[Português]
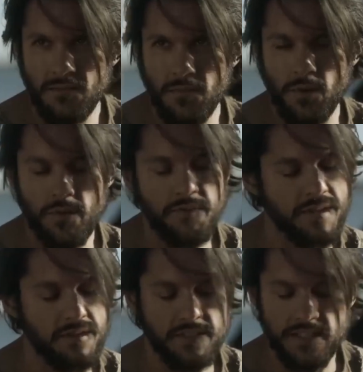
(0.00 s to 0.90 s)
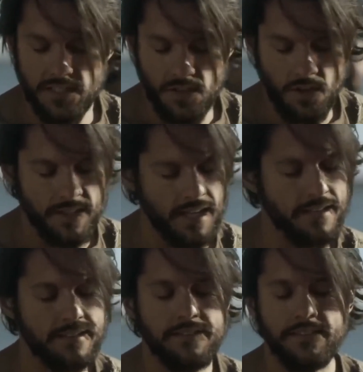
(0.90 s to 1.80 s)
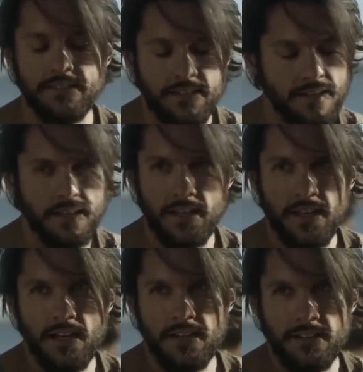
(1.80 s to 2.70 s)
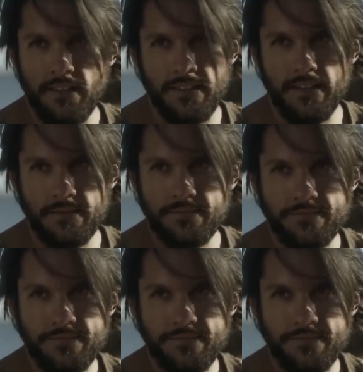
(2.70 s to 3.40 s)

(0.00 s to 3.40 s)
trabalhamos a noite toda, nada pescamos,